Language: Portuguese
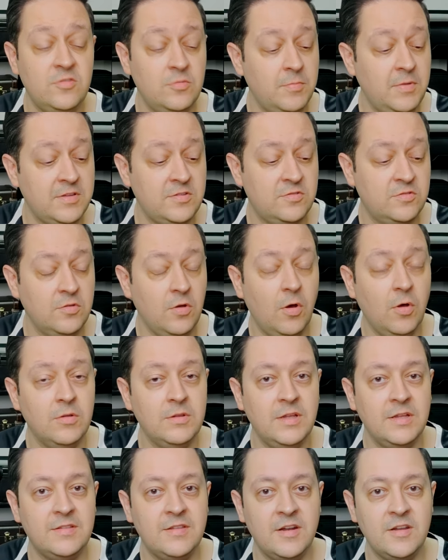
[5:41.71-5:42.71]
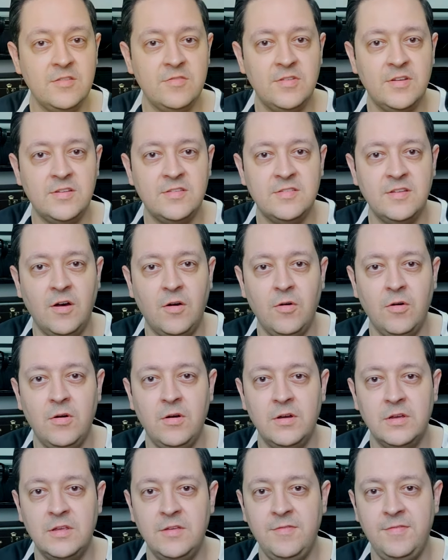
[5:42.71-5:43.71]
de uma solda
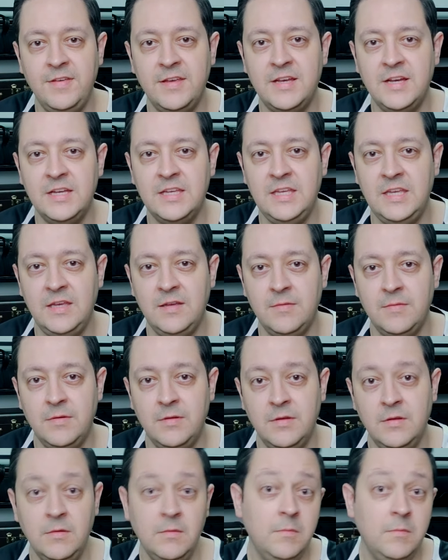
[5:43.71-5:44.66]
transversal que fica aqui,